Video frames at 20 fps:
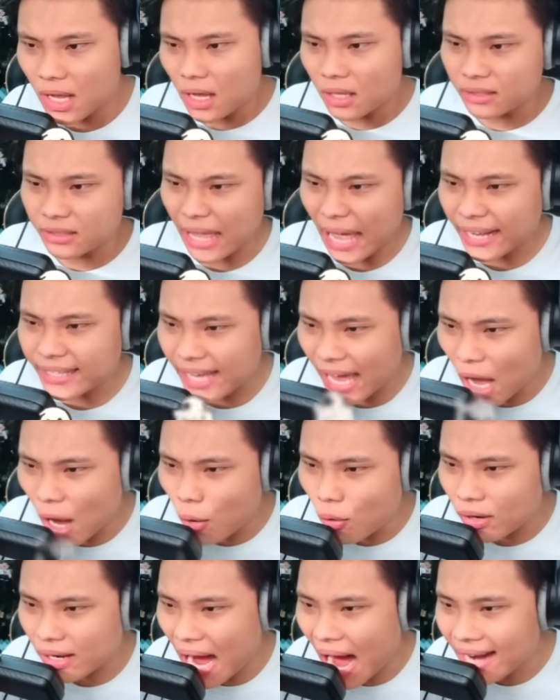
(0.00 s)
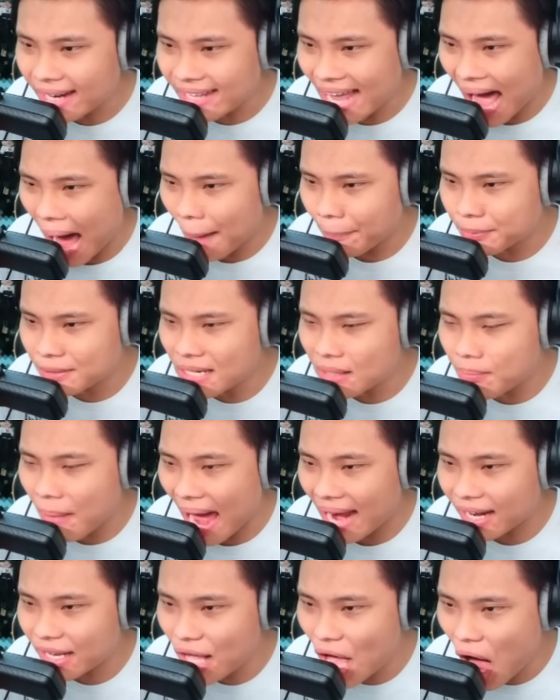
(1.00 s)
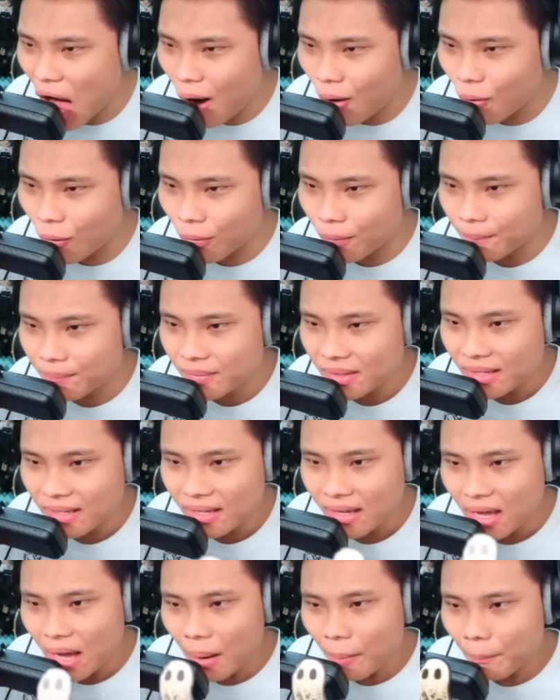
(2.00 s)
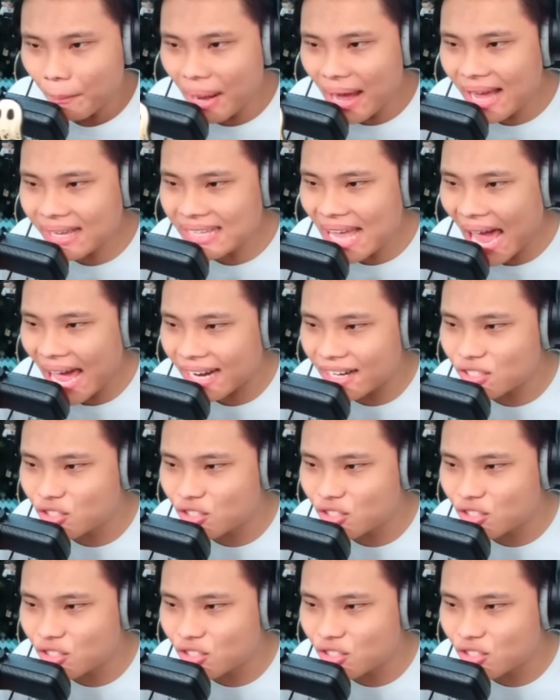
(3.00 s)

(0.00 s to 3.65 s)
Tuyệt chiêu kết hợp sức mạnh vô, biến thành